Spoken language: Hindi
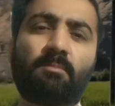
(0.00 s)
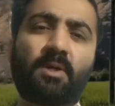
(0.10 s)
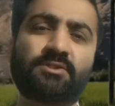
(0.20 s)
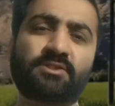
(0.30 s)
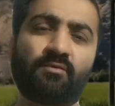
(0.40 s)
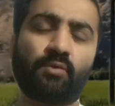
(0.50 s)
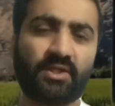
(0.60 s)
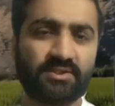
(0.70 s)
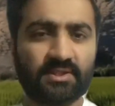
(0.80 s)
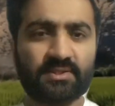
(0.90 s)
अच्छा वो कर
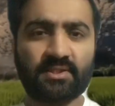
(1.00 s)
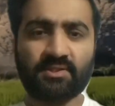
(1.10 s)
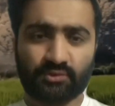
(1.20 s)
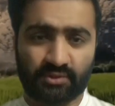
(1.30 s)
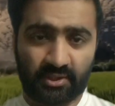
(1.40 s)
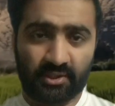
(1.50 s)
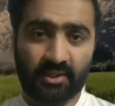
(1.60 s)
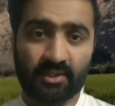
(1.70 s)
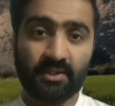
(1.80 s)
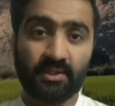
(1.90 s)
सकता था उसने
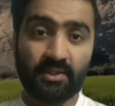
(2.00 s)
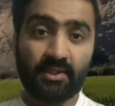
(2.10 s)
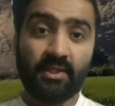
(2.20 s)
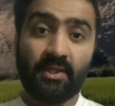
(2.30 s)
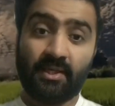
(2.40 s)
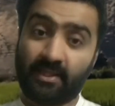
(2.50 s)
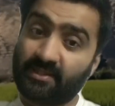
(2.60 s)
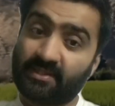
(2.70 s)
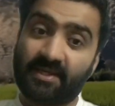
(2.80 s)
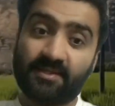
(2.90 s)
किया लेकिन
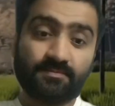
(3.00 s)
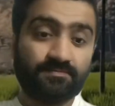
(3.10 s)
खैर